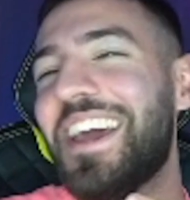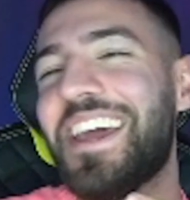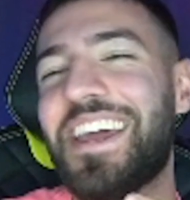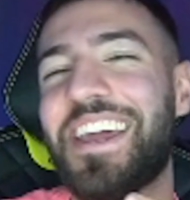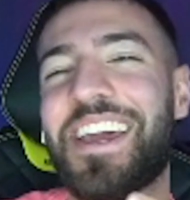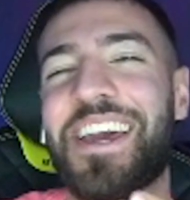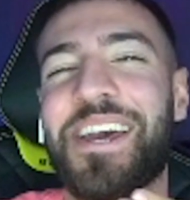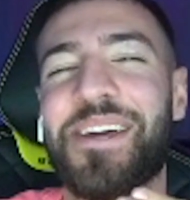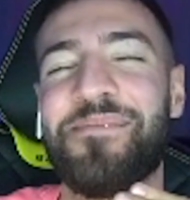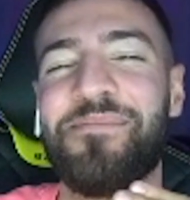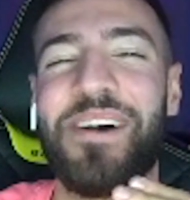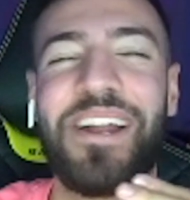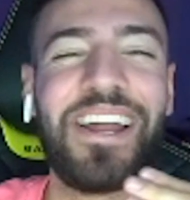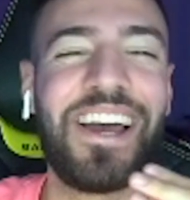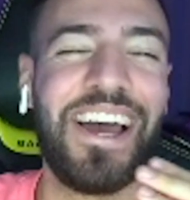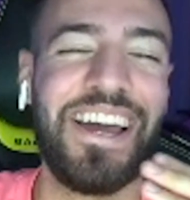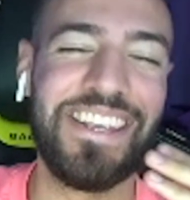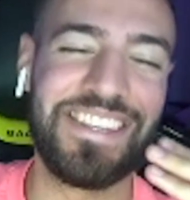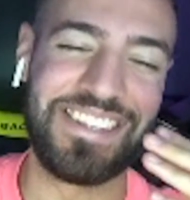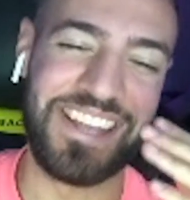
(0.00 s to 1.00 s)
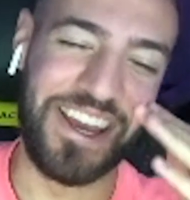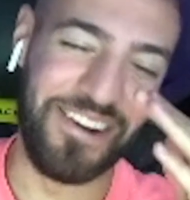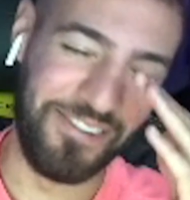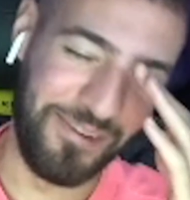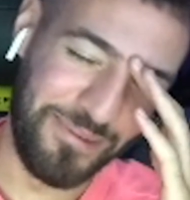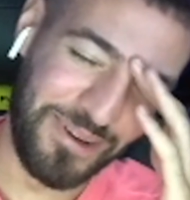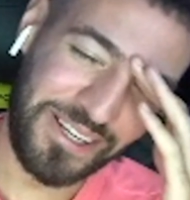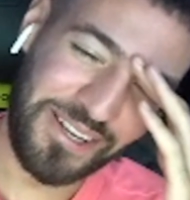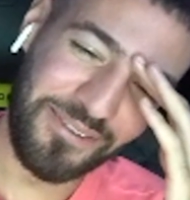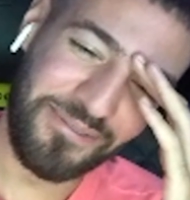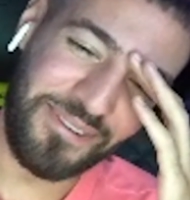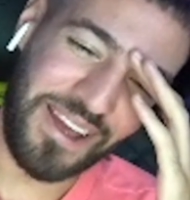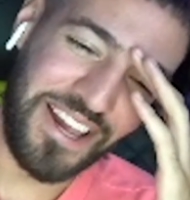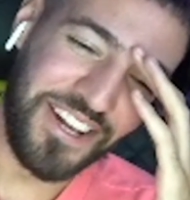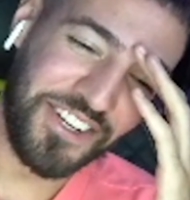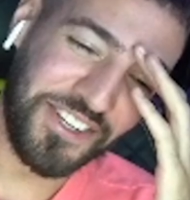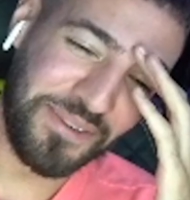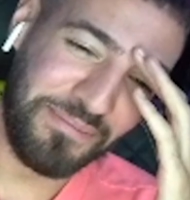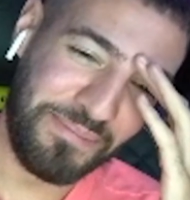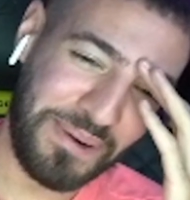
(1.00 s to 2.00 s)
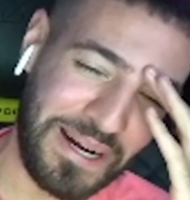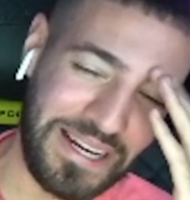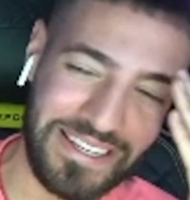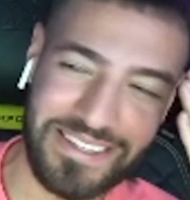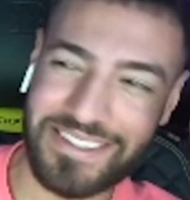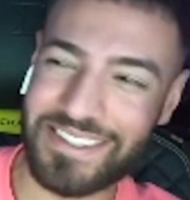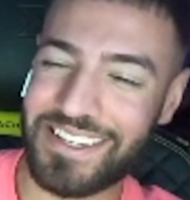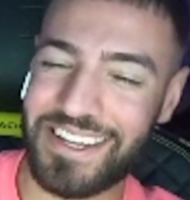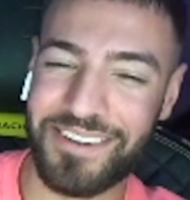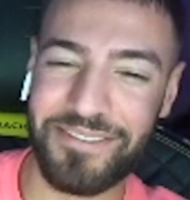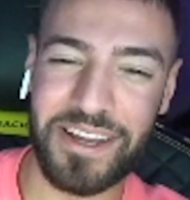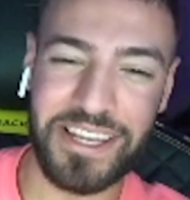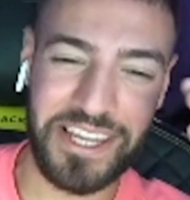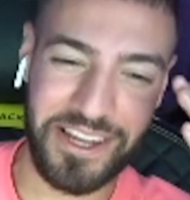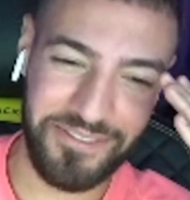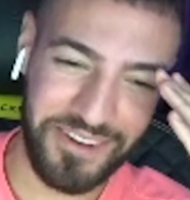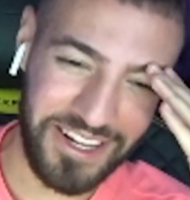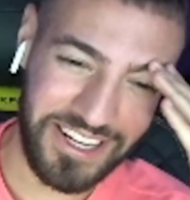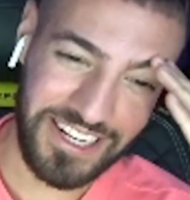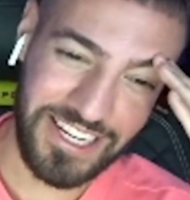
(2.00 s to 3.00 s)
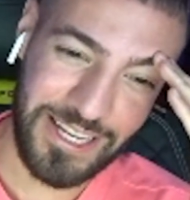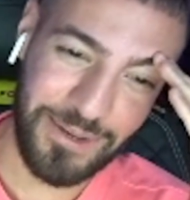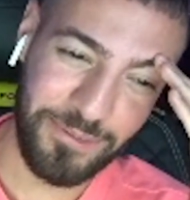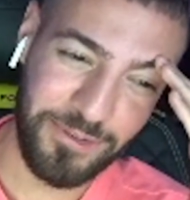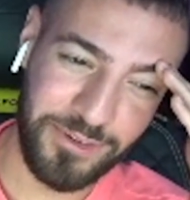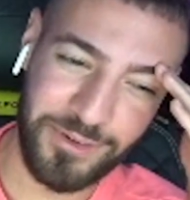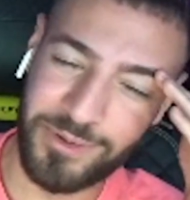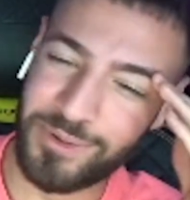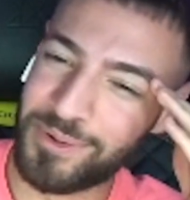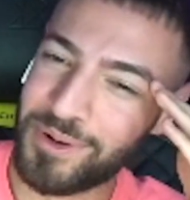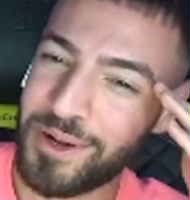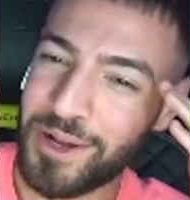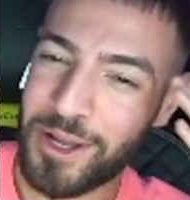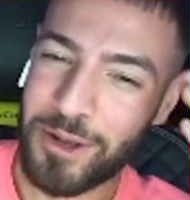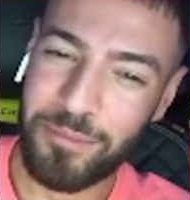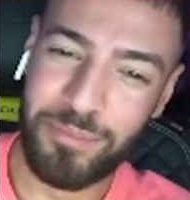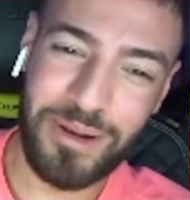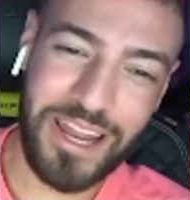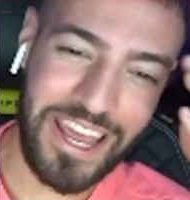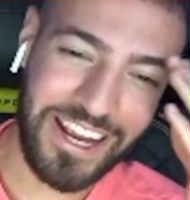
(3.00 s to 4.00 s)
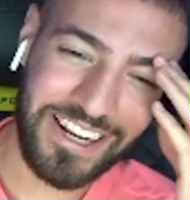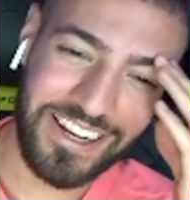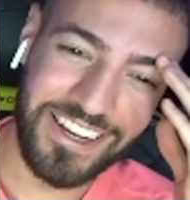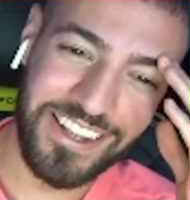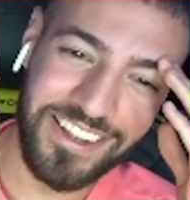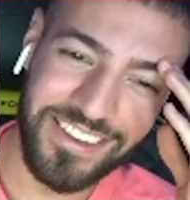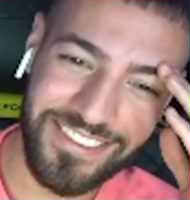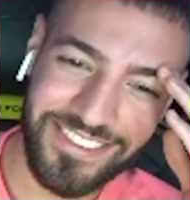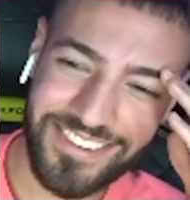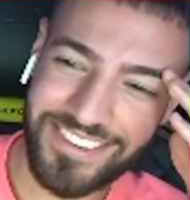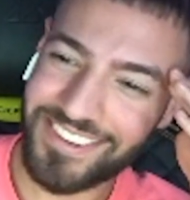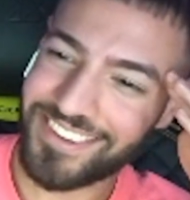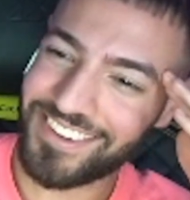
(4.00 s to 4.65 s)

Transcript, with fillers: Ehrenmann, reist einfach mit gefälschten Pass. In welcher Welt lebst du? Blacklist.